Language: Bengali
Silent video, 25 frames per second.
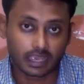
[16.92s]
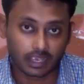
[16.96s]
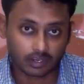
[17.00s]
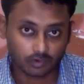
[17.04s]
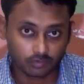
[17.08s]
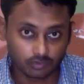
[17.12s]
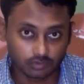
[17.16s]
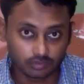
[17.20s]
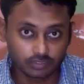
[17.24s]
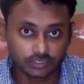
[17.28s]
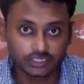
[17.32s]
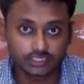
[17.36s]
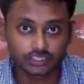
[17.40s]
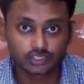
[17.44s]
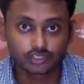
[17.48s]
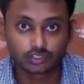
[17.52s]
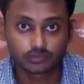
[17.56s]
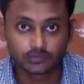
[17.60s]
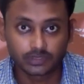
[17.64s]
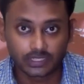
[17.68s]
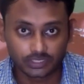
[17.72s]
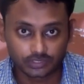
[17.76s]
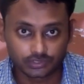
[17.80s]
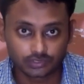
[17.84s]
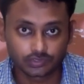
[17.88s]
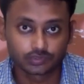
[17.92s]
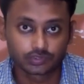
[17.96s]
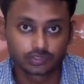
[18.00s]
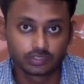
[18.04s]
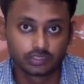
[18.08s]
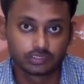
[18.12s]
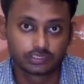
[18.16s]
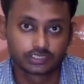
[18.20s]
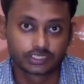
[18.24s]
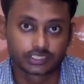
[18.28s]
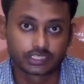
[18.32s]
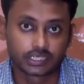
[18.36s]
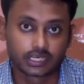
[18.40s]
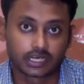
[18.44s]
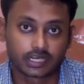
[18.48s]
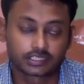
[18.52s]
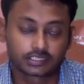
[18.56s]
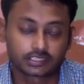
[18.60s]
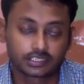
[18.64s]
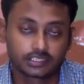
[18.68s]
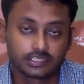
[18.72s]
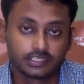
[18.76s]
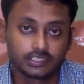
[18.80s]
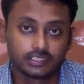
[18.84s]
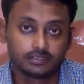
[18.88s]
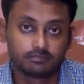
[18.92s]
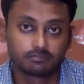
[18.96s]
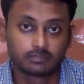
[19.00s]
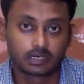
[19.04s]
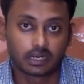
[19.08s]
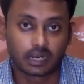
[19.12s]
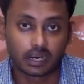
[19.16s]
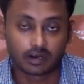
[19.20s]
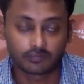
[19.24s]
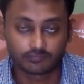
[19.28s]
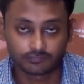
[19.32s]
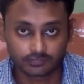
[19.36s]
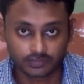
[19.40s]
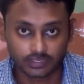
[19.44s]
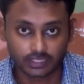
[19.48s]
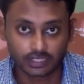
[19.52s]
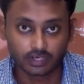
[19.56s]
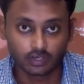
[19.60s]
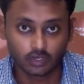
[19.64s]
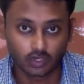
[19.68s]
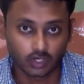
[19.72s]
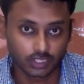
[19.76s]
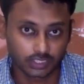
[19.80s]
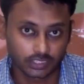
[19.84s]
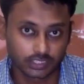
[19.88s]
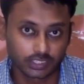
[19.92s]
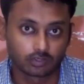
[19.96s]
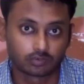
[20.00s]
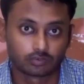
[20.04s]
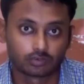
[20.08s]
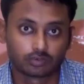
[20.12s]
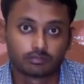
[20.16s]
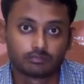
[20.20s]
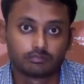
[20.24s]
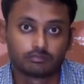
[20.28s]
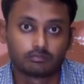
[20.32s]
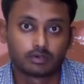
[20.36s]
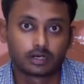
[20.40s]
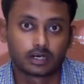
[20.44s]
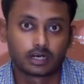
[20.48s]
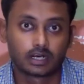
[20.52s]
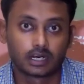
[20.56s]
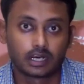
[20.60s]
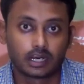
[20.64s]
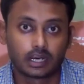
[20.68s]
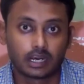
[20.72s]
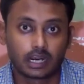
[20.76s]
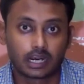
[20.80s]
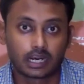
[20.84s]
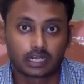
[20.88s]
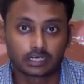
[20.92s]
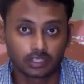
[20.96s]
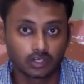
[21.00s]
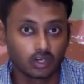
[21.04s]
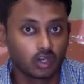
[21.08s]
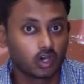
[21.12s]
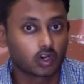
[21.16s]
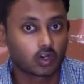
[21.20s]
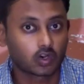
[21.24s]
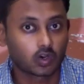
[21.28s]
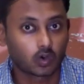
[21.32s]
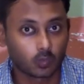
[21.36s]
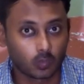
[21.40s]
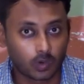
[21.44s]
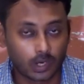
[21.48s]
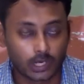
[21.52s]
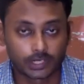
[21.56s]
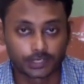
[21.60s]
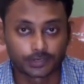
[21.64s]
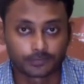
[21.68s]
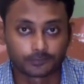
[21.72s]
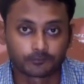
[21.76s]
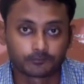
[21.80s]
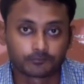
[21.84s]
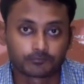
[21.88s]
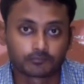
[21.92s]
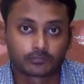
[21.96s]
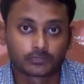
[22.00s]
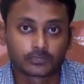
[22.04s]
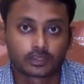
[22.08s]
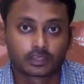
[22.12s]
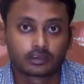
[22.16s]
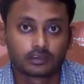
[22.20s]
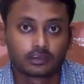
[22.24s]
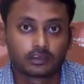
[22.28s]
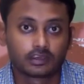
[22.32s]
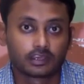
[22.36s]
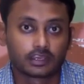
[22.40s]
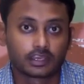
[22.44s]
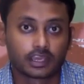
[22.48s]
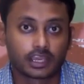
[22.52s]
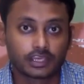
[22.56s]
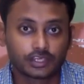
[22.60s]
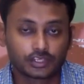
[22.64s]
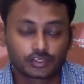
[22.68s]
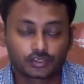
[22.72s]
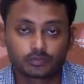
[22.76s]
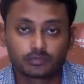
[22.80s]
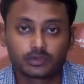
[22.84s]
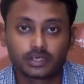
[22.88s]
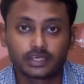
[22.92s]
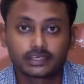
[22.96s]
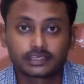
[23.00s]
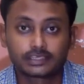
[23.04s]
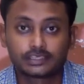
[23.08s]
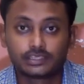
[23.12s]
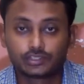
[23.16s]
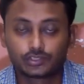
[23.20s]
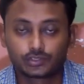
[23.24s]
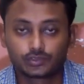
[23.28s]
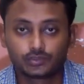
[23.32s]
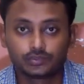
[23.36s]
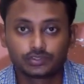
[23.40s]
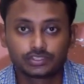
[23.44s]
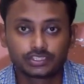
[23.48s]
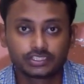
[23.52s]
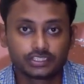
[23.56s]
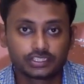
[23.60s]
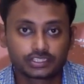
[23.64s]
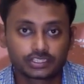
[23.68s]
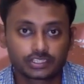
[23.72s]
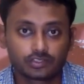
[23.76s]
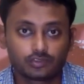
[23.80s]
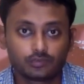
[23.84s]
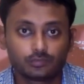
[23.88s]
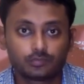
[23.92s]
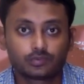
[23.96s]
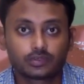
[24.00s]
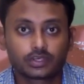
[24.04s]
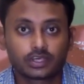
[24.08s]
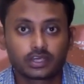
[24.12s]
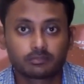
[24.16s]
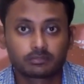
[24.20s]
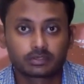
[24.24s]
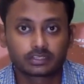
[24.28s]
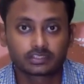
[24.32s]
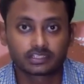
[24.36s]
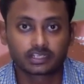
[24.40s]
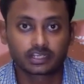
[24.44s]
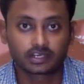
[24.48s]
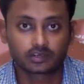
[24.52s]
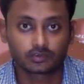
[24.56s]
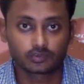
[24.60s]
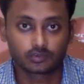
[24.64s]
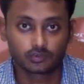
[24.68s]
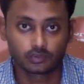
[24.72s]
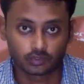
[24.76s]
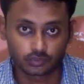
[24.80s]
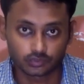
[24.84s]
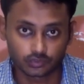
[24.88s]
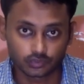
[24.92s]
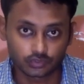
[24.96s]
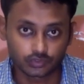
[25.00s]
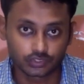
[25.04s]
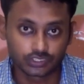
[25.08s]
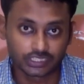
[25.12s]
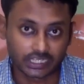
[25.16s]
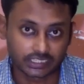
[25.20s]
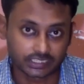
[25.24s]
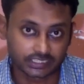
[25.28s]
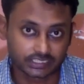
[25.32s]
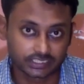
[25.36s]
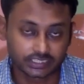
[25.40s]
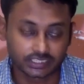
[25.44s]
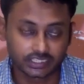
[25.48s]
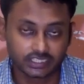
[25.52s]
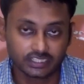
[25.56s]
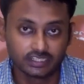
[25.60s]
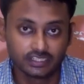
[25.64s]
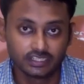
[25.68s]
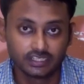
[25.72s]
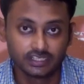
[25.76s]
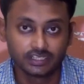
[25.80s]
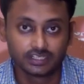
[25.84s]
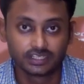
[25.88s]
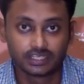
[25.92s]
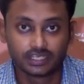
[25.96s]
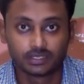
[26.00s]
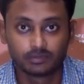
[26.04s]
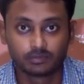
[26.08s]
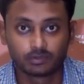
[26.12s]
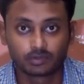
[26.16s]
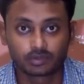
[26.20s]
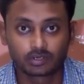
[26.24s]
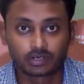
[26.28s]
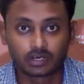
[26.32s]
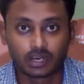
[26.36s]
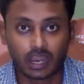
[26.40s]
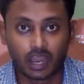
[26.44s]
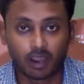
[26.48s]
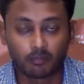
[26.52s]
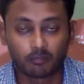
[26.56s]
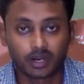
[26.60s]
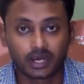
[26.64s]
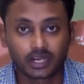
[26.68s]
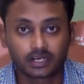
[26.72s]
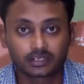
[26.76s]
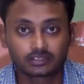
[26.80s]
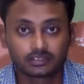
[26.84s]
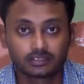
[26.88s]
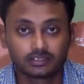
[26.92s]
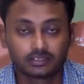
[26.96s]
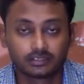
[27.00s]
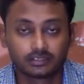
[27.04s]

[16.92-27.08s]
এখন যে সময় চলছে আর কি আফটার লকডাউন বা আনলক ওয়ান এই সময় কিছু জিনিসের উপরে আমাদের এখন নজর যাচ্ছে এবং আমার